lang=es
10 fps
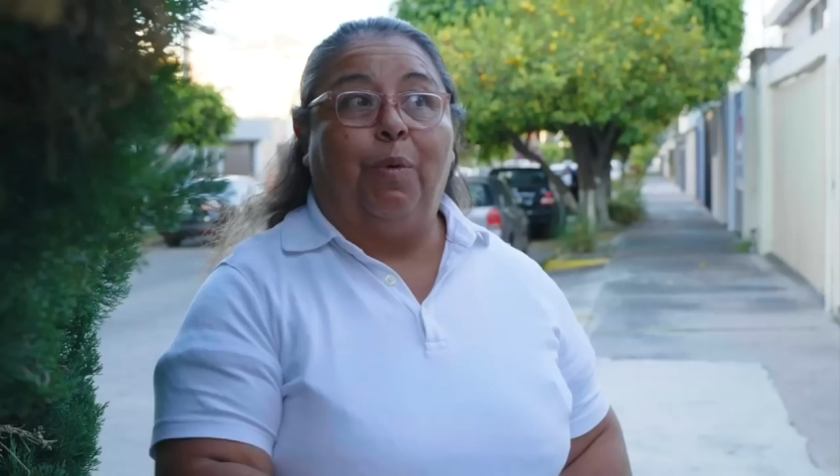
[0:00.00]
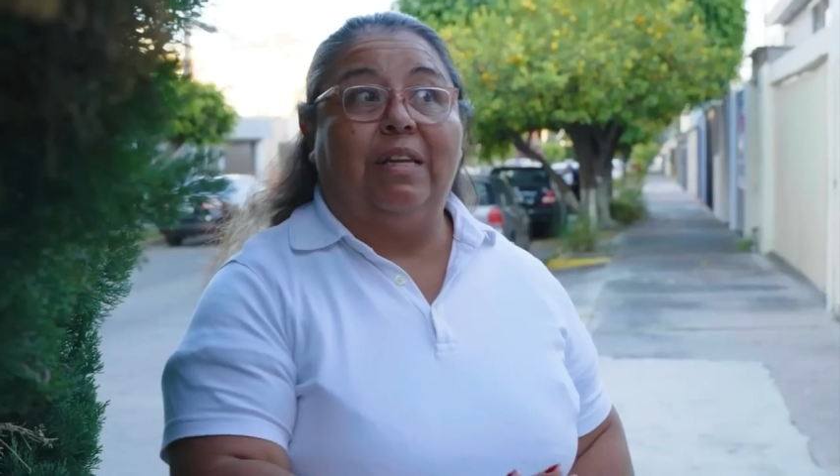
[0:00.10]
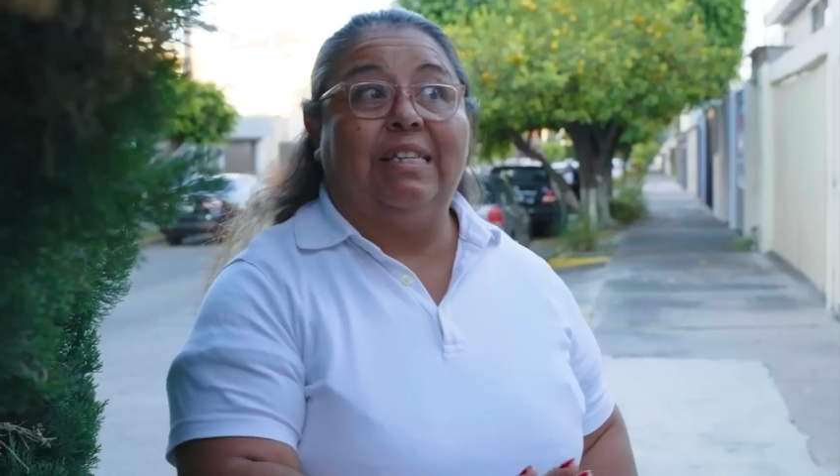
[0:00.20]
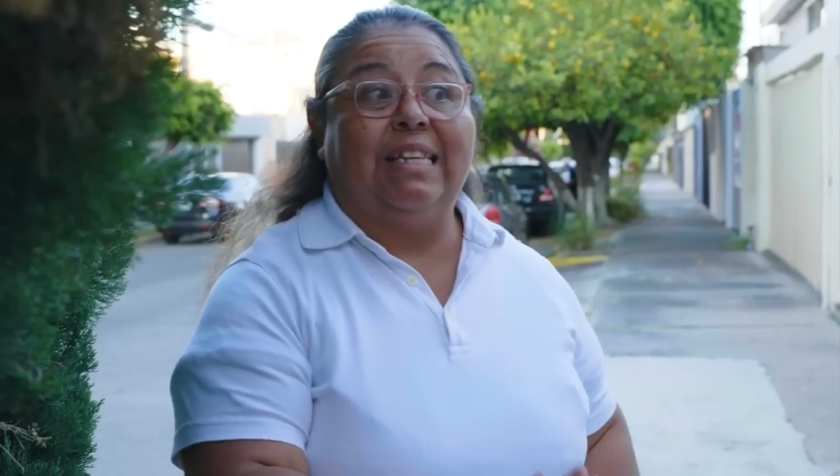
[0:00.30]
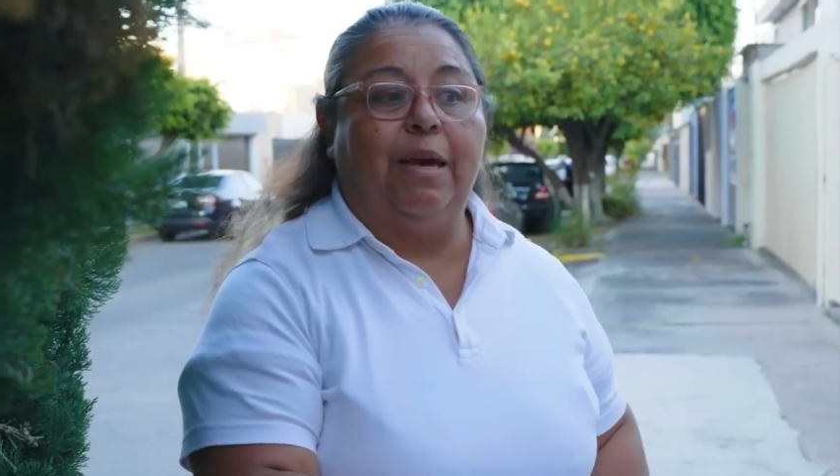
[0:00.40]

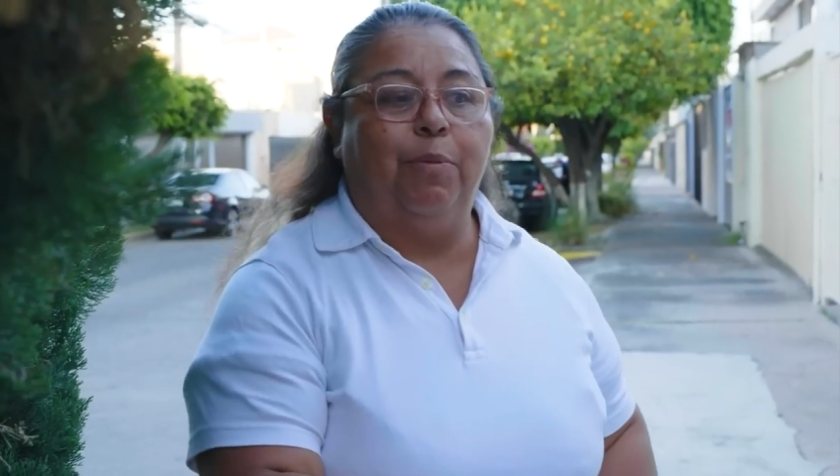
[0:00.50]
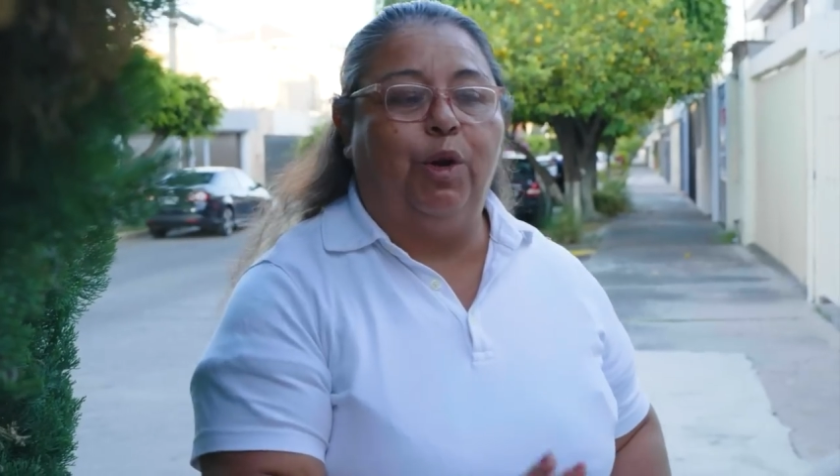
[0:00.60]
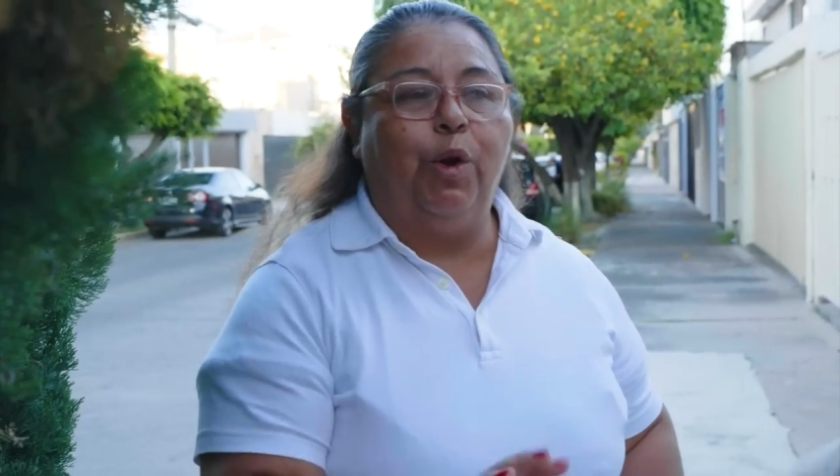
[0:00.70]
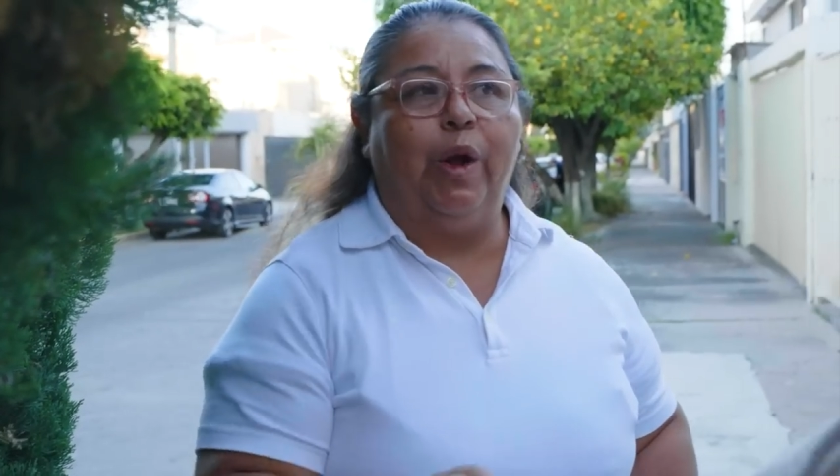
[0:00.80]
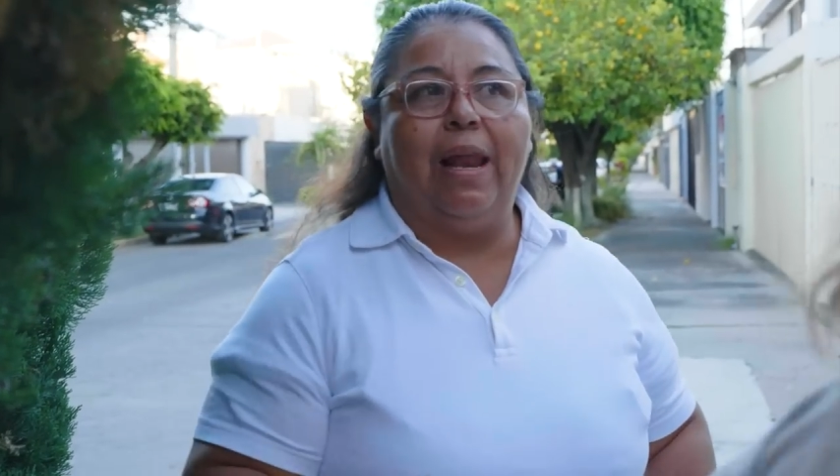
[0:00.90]
Pues qué
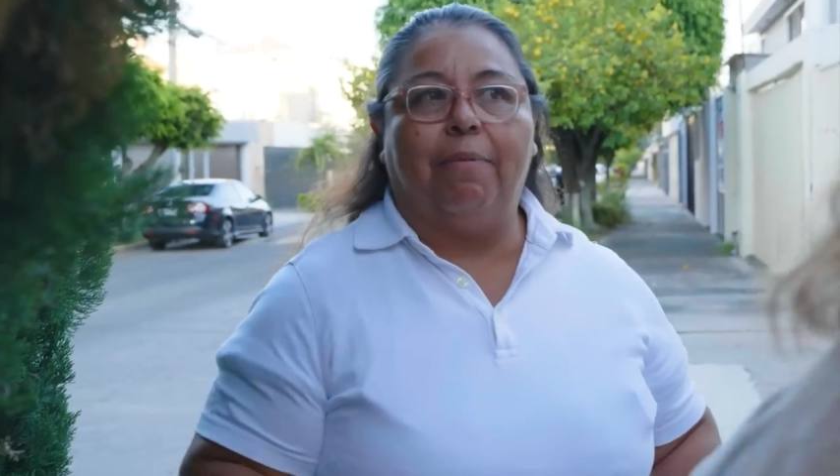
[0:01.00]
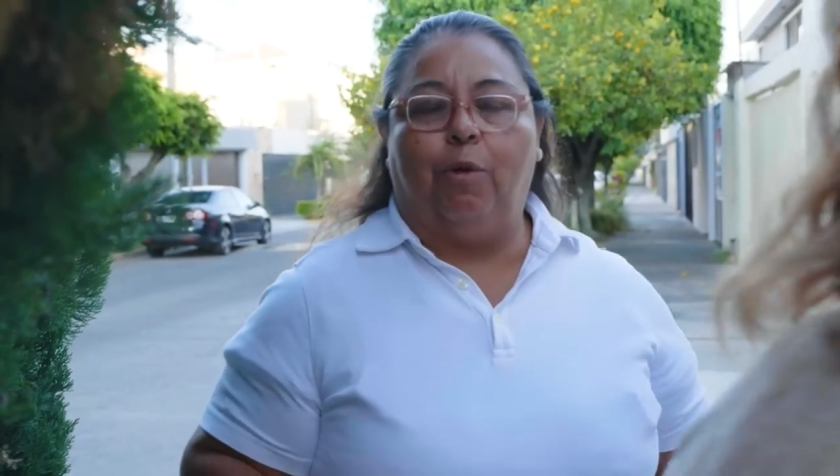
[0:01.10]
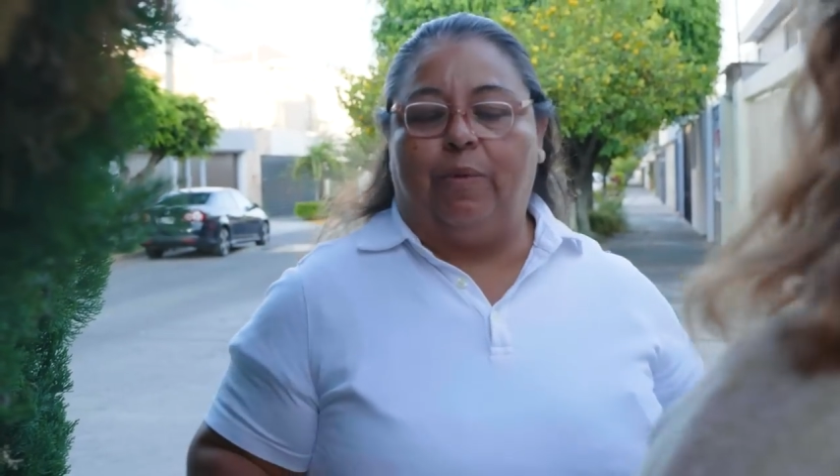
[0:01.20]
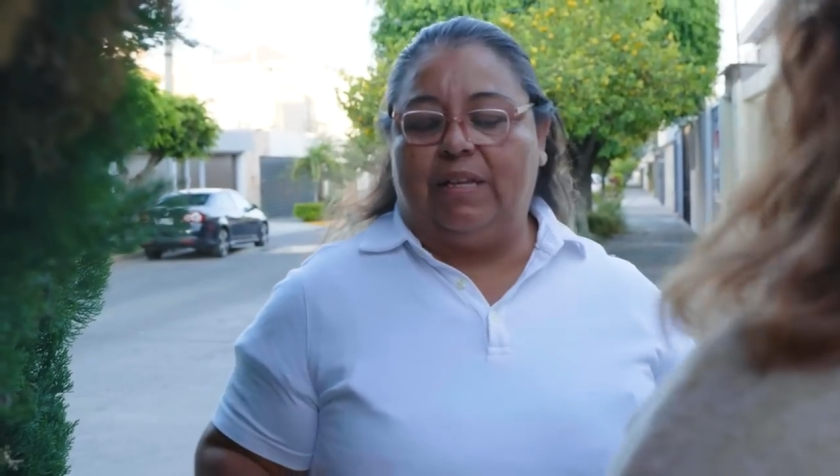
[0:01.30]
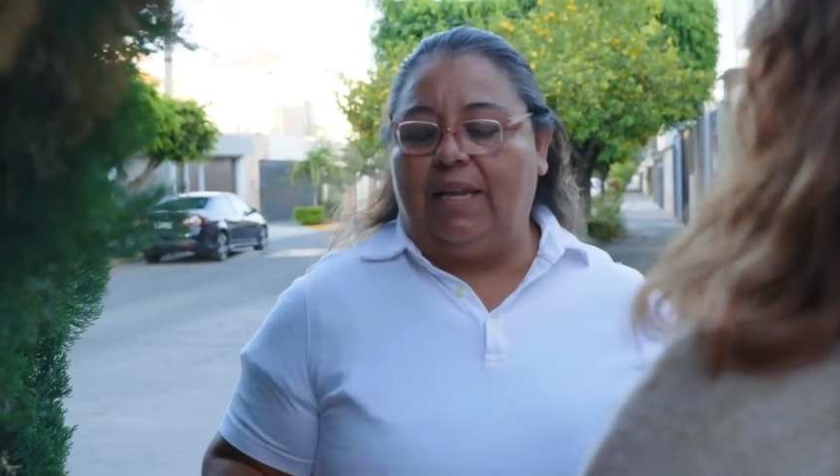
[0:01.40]
bueno que la
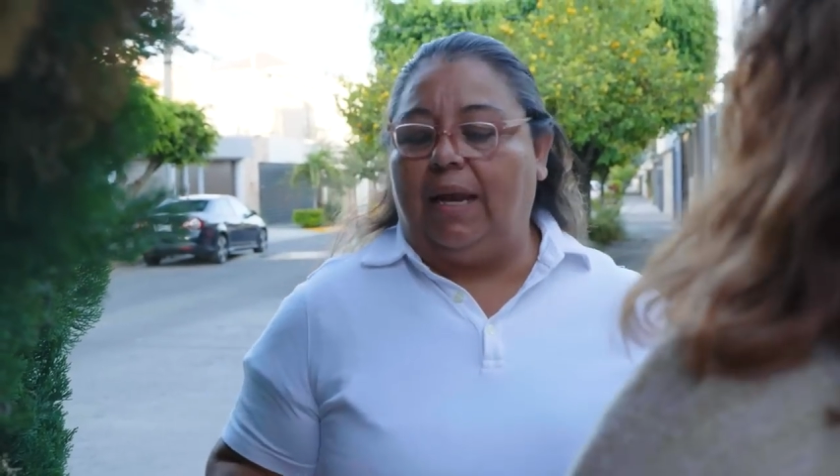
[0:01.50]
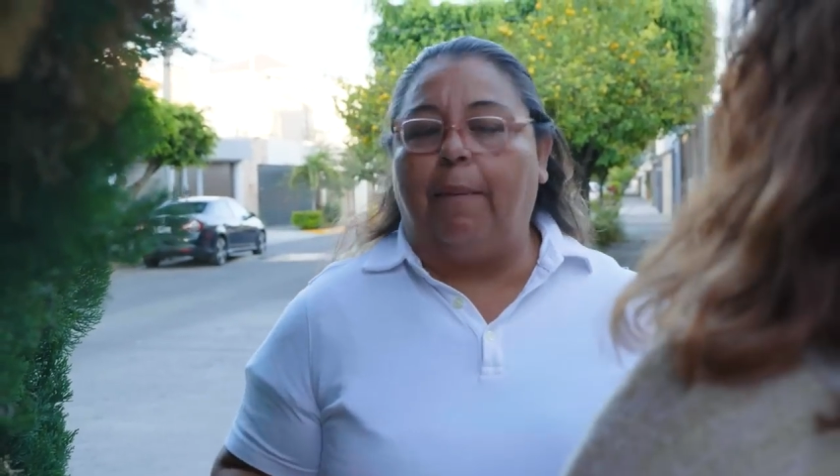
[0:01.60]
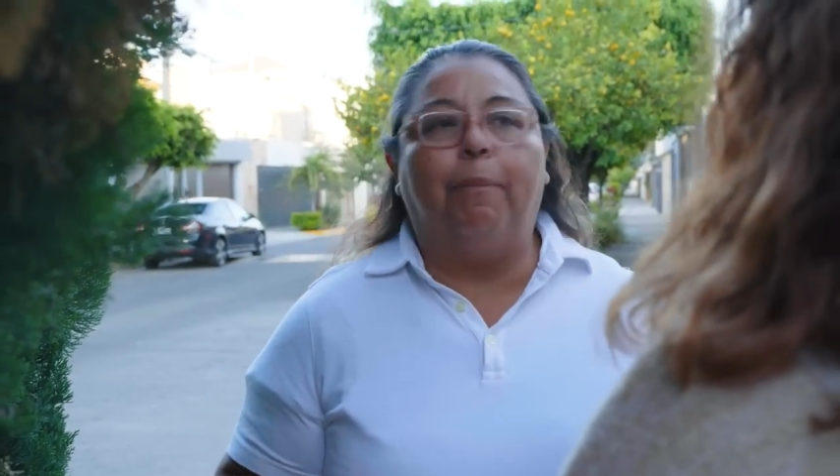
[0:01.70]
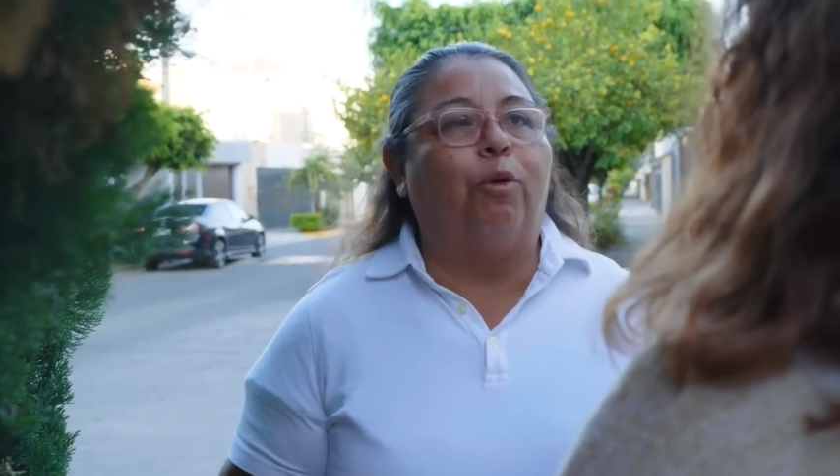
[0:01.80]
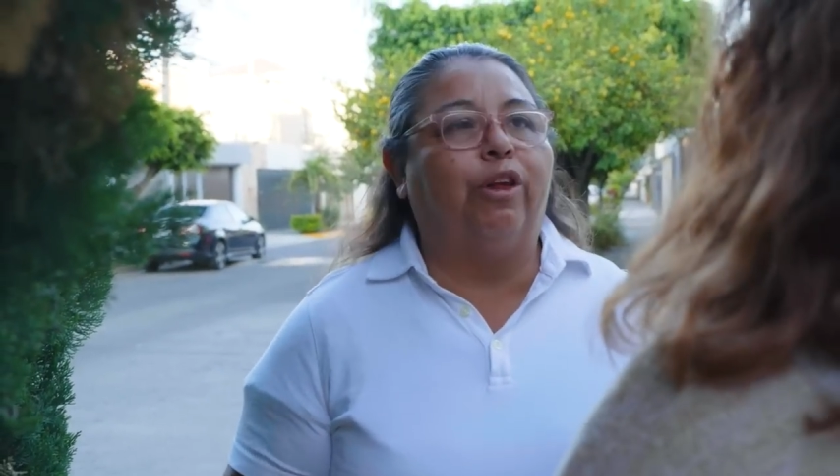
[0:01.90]
veo vecina,
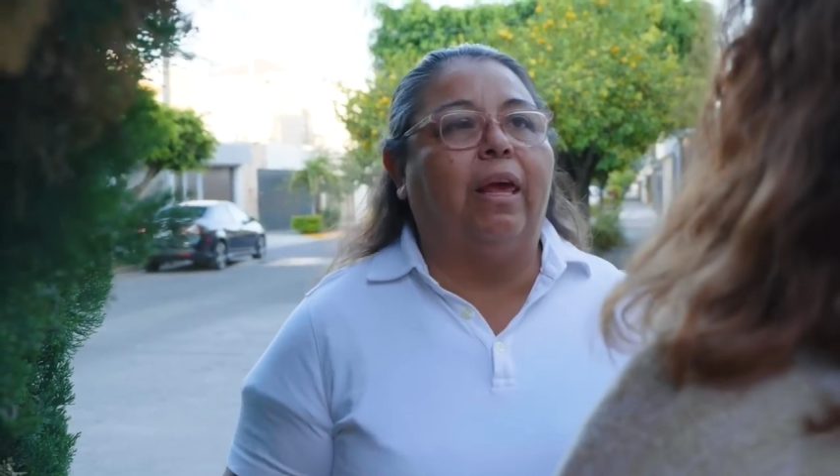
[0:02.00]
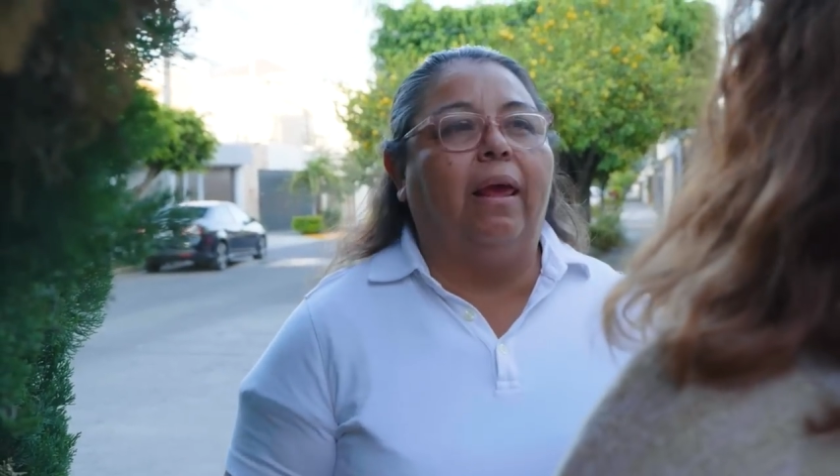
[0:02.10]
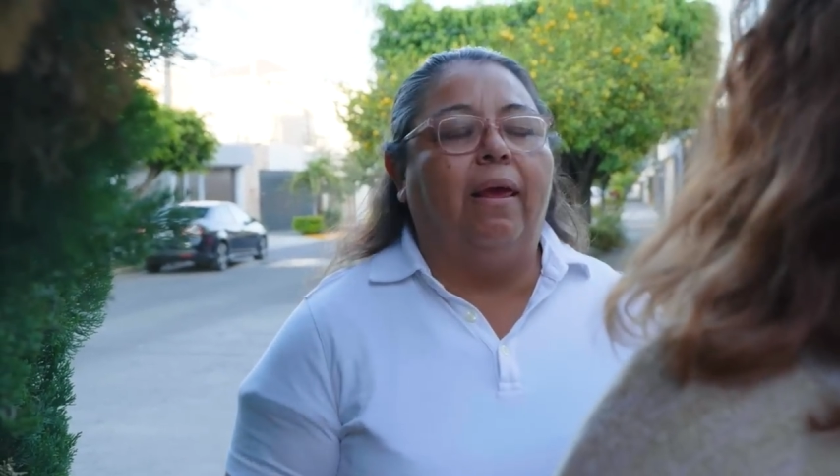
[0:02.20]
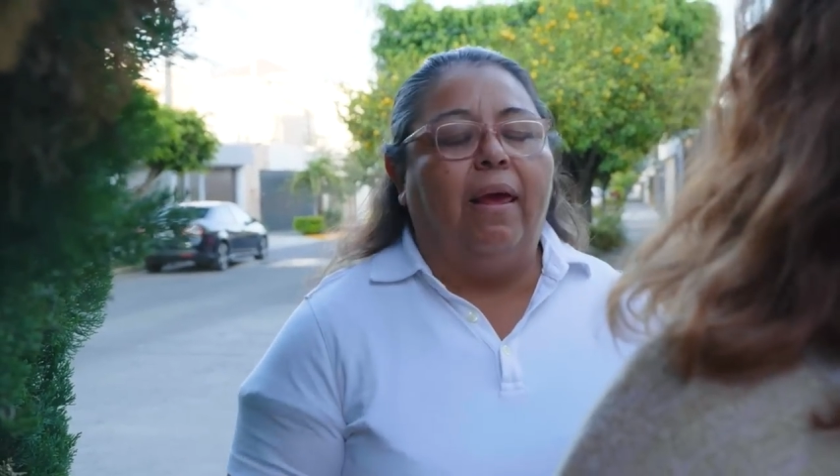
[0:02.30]
porque